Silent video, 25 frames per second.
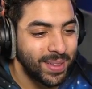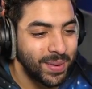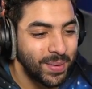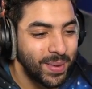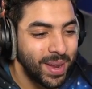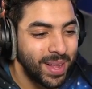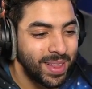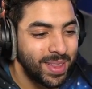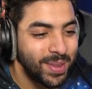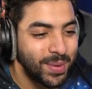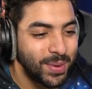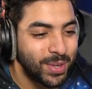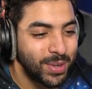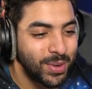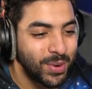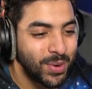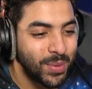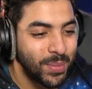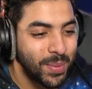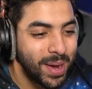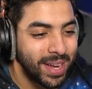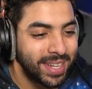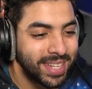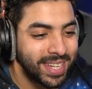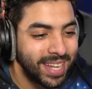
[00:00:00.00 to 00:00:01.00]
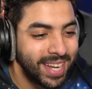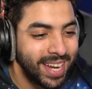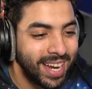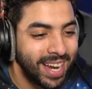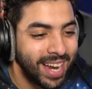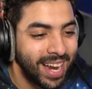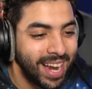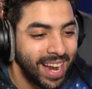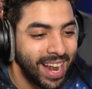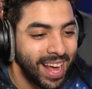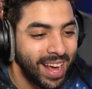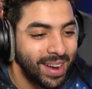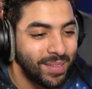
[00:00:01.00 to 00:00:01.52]
توني انتم شوفوا ماشيين
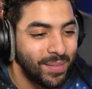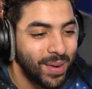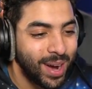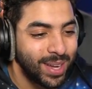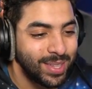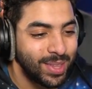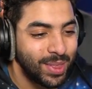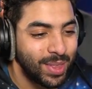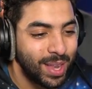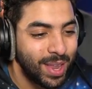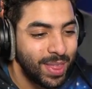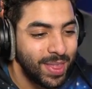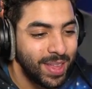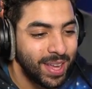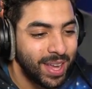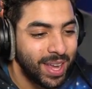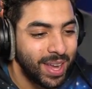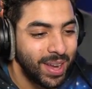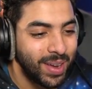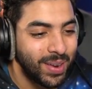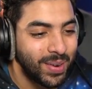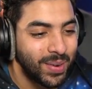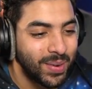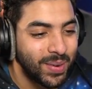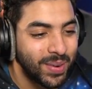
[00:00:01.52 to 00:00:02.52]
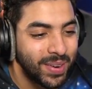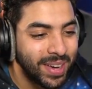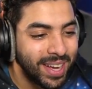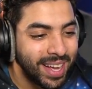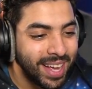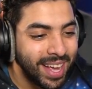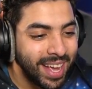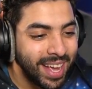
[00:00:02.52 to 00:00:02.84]
الى الان 31 كيلو